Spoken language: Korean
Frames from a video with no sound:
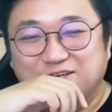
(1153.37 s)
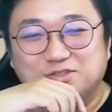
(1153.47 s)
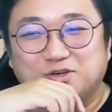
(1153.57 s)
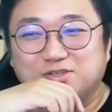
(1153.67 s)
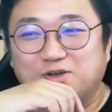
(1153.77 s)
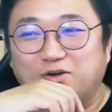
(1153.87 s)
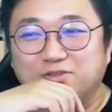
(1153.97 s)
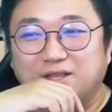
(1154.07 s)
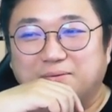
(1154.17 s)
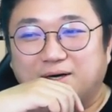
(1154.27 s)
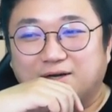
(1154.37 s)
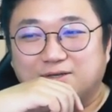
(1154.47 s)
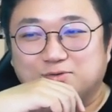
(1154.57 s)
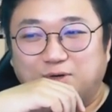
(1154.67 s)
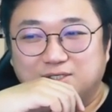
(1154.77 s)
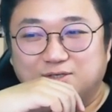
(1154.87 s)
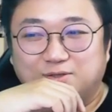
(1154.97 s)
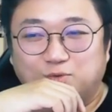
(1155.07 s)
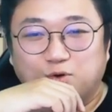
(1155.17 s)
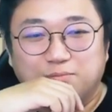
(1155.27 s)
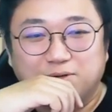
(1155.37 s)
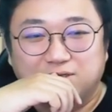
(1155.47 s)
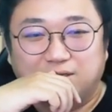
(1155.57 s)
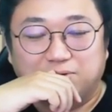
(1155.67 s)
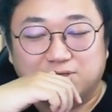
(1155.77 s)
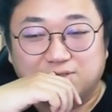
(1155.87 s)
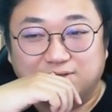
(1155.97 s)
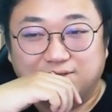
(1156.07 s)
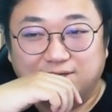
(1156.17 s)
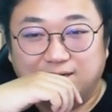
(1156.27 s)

이것저것 섞었나봐 그래가지고 완전 돌연변이 돼버렸어